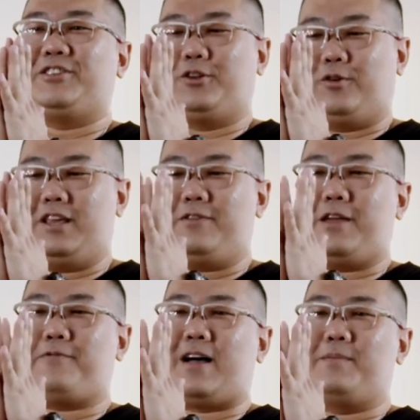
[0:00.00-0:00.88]
โดยที่
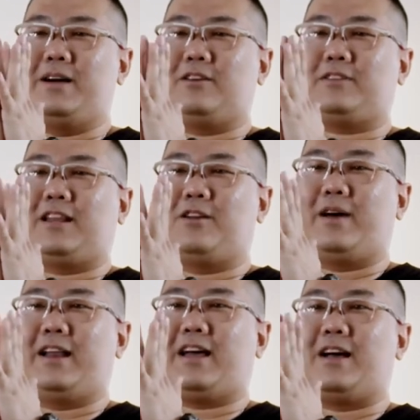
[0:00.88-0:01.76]
ให้ฝ่ามือเราติดกัน
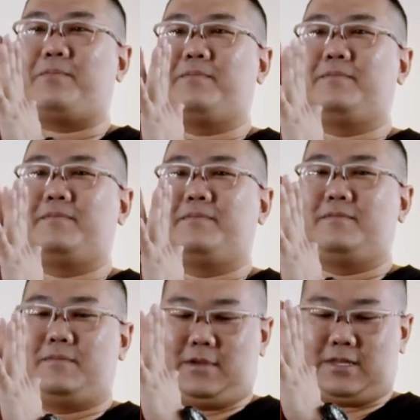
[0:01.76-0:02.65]
ไว้นะครับ
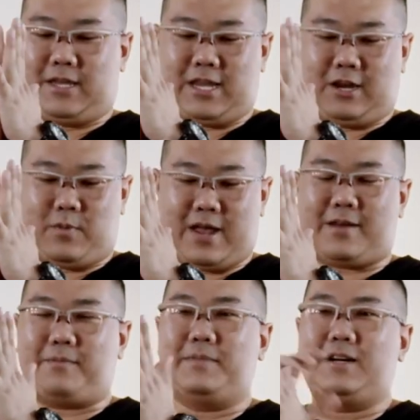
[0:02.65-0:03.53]
สังเกตว่า
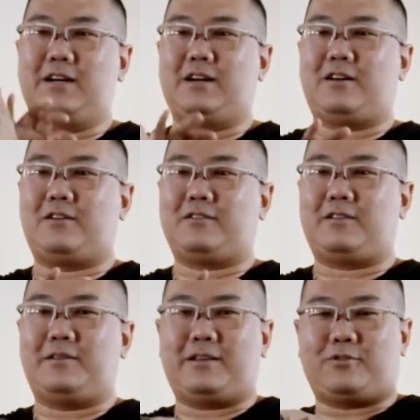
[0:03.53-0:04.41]
มือ
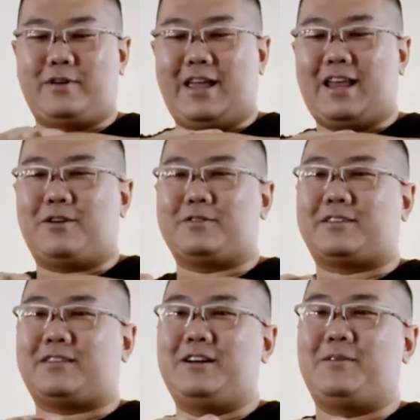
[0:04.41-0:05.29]
ตรงนี้เราจะ
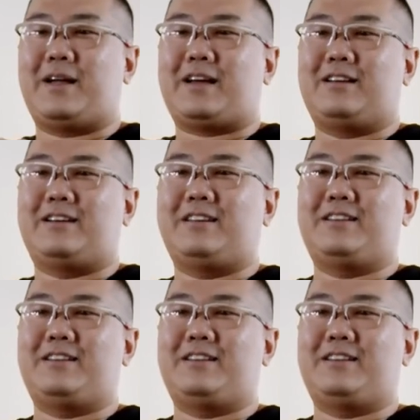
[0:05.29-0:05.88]
ตึงมากเลย